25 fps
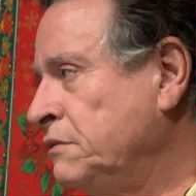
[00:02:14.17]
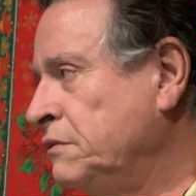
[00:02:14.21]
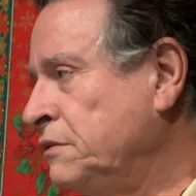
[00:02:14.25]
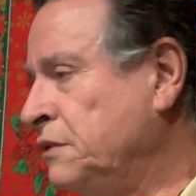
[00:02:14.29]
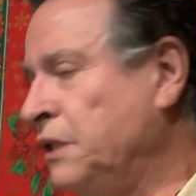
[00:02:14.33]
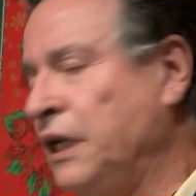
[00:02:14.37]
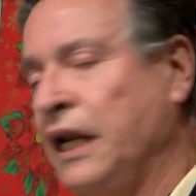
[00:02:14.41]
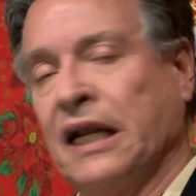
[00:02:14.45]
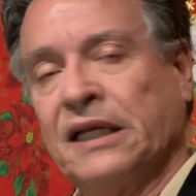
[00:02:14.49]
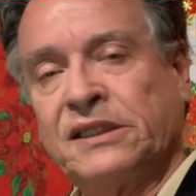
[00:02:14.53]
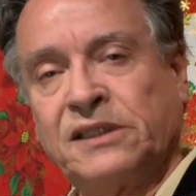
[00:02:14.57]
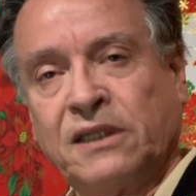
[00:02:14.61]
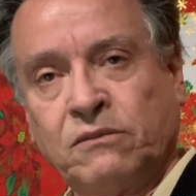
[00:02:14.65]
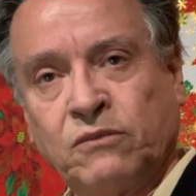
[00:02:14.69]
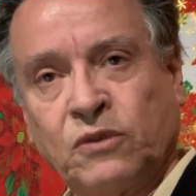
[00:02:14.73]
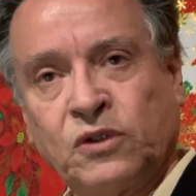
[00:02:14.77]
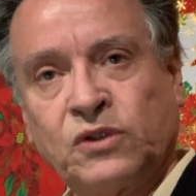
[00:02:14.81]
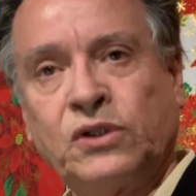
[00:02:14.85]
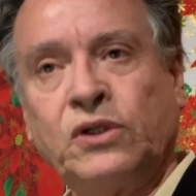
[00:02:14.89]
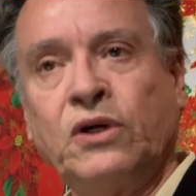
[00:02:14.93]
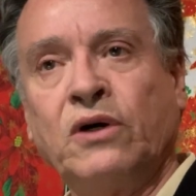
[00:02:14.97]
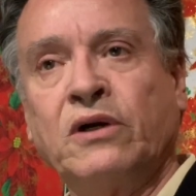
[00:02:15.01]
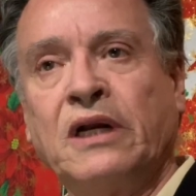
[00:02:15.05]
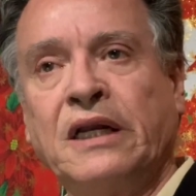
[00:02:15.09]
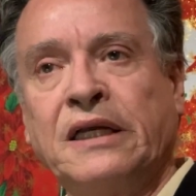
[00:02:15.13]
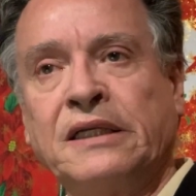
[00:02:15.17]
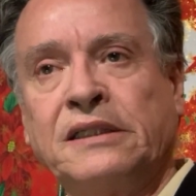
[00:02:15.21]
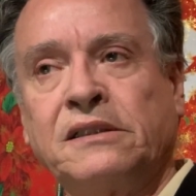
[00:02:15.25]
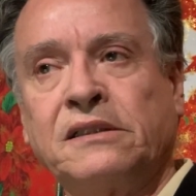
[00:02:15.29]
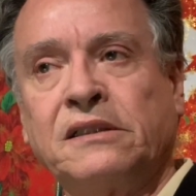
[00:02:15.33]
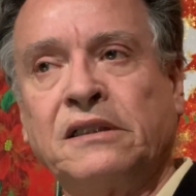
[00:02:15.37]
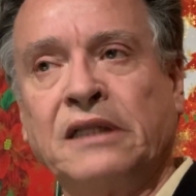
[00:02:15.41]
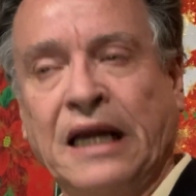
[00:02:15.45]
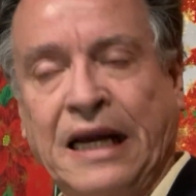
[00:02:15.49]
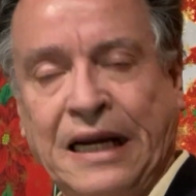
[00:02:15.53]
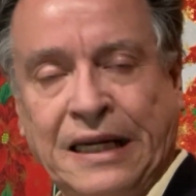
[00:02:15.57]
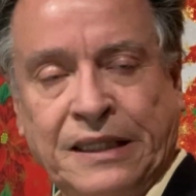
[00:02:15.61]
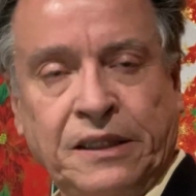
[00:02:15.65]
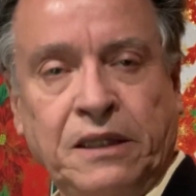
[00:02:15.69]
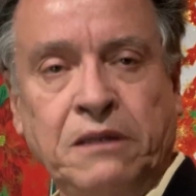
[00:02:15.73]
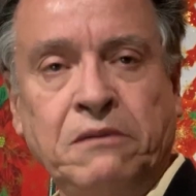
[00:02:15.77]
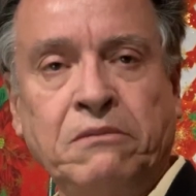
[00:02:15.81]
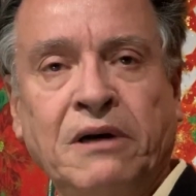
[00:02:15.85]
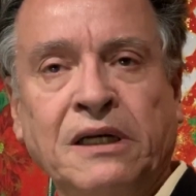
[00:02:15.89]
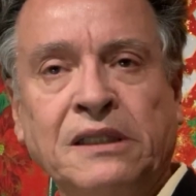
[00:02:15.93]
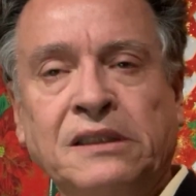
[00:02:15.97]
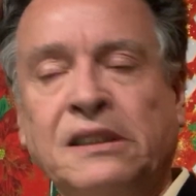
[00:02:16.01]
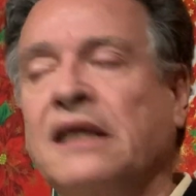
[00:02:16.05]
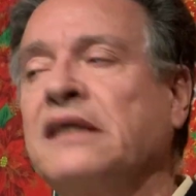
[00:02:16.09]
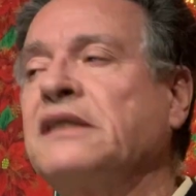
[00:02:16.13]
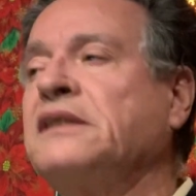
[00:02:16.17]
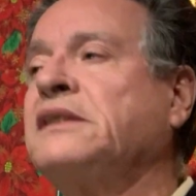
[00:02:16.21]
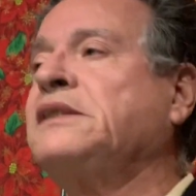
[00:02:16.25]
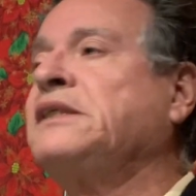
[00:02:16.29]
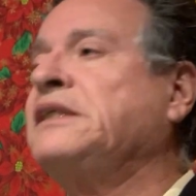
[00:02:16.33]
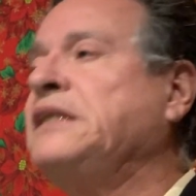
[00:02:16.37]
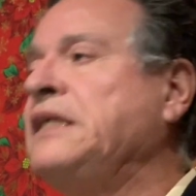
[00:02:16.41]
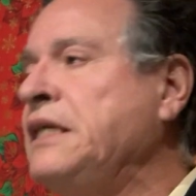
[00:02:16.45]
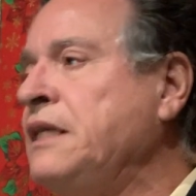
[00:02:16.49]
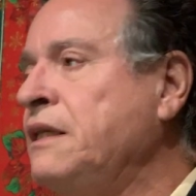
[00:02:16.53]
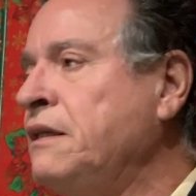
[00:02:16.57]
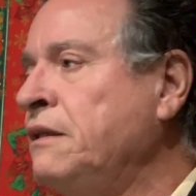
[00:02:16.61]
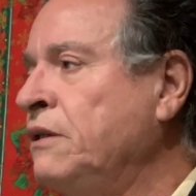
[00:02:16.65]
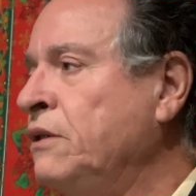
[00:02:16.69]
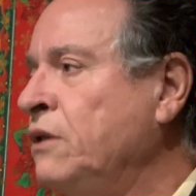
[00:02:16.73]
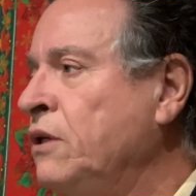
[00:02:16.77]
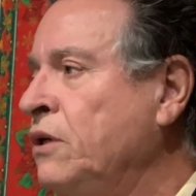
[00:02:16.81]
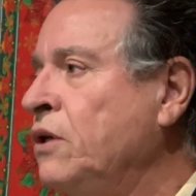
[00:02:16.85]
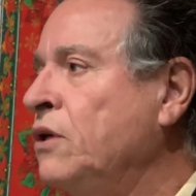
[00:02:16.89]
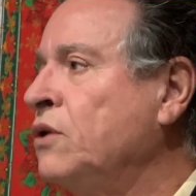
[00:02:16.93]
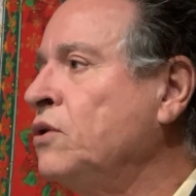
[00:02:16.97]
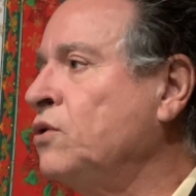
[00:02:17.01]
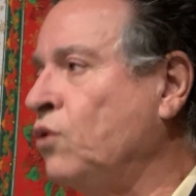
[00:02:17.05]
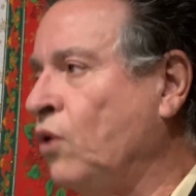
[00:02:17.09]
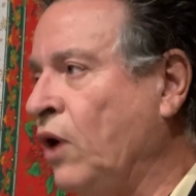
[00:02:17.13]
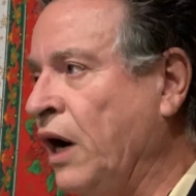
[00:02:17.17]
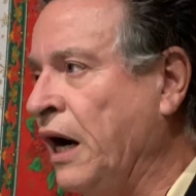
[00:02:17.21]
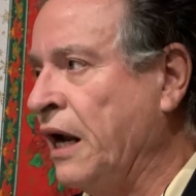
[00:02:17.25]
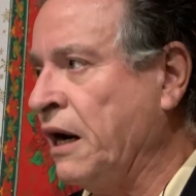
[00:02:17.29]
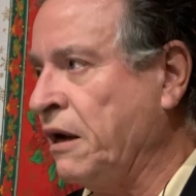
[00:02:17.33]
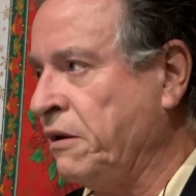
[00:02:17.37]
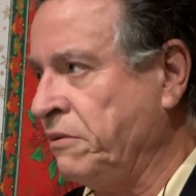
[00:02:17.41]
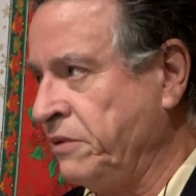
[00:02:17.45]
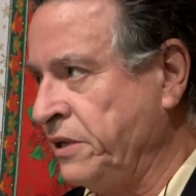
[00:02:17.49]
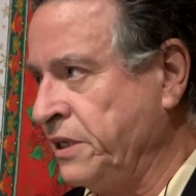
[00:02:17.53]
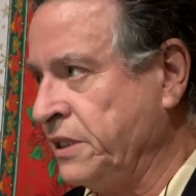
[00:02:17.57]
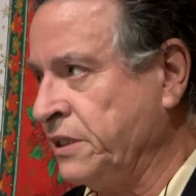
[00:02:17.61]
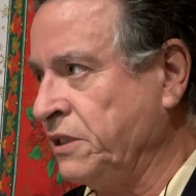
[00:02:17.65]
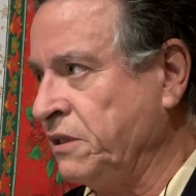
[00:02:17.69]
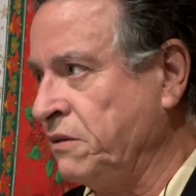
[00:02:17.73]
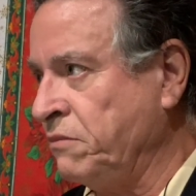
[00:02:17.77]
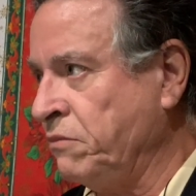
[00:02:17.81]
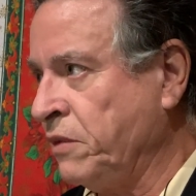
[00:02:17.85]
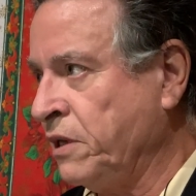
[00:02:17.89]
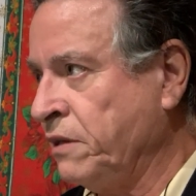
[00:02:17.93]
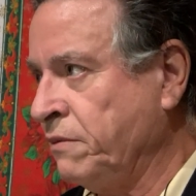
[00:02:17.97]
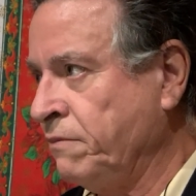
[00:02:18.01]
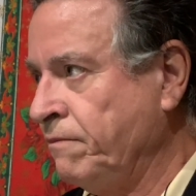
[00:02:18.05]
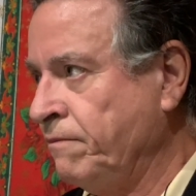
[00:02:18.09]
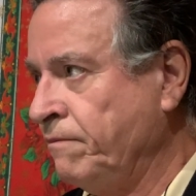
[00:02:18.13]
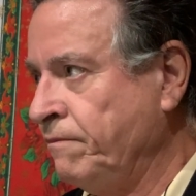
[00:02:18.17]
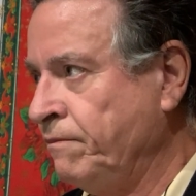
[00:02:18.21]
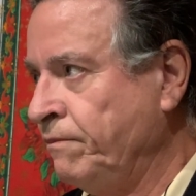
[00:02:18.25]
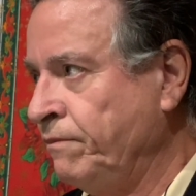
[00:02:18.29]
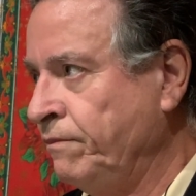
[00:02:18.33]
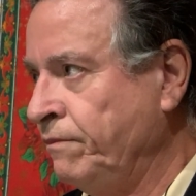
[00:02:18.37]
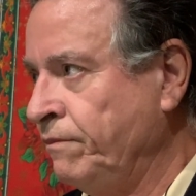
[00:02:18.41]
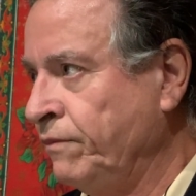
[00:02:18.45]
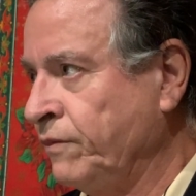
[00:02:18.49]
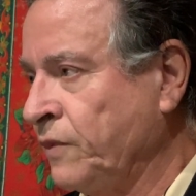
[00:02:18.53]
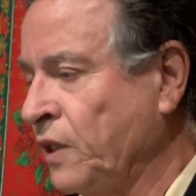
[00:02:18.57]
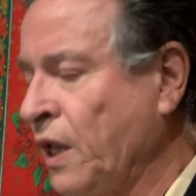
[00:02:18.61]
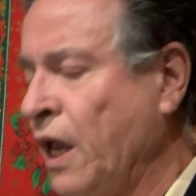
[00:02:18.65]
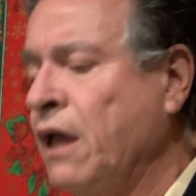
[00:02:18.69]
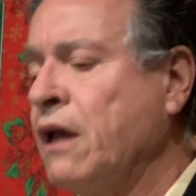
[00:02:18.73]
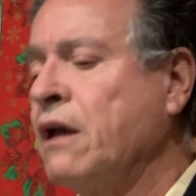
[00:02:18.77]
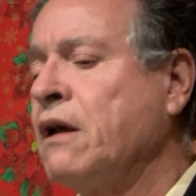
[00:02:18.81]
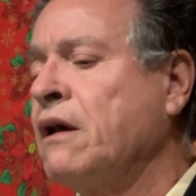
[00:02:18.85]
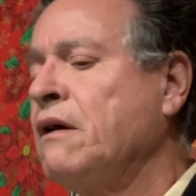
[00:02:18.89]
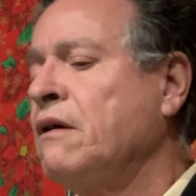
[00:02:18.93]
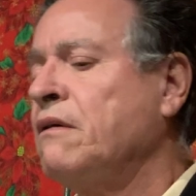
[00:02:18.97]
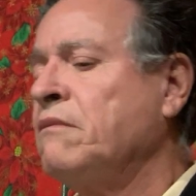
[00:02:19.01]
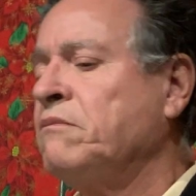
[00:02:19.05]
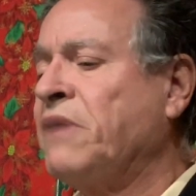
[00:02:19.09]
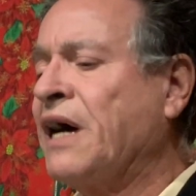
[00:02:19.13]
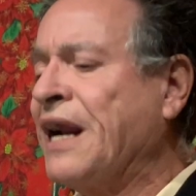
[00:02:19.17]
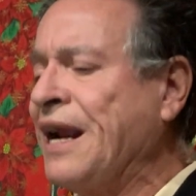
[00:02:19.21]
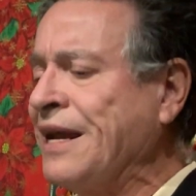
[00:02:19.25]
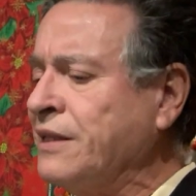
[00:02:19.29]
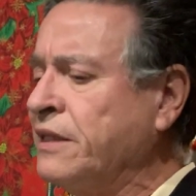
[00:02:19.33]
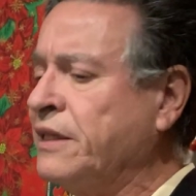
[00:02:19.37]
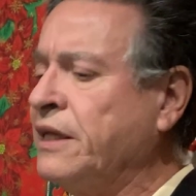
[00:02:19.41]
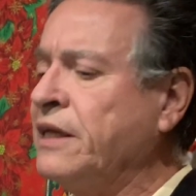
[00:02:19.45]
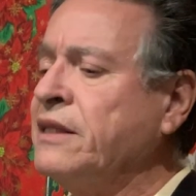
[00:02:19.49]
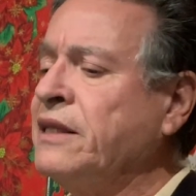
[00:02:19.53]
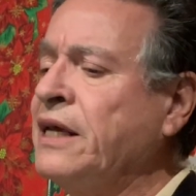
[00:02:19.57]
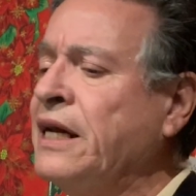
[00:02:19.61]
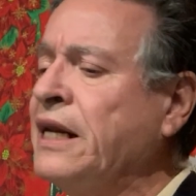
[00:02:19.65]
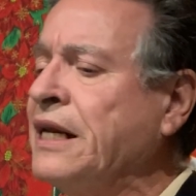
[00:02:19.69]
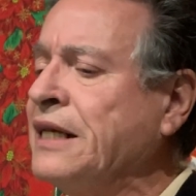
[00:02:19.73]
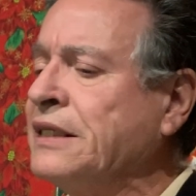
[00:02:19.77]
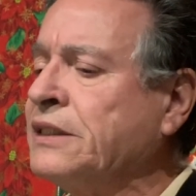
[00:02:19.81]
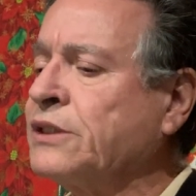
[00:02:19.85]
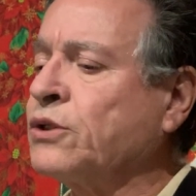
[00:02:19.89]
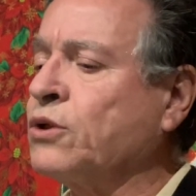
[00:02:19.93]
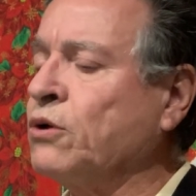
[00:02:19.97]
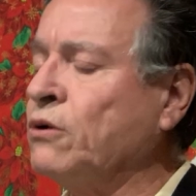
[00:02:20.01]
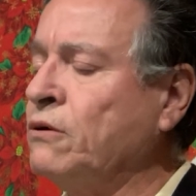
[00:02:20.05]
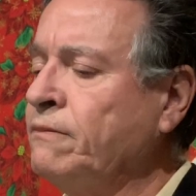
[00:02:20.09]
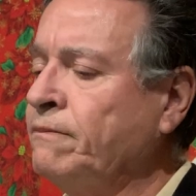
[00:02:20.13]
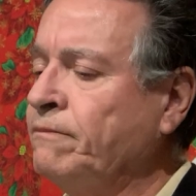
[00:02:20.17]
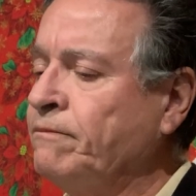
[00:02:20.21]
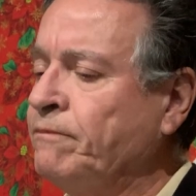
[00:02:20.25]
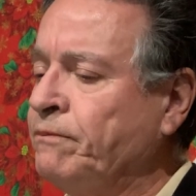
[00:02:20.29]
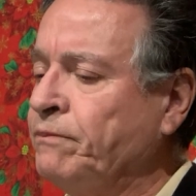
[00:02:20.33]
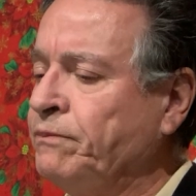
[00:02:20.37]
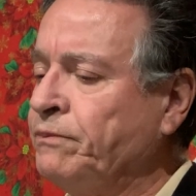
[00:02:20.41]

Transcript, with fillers: y las emociones negativas sin jugar a víctima. Para entender esto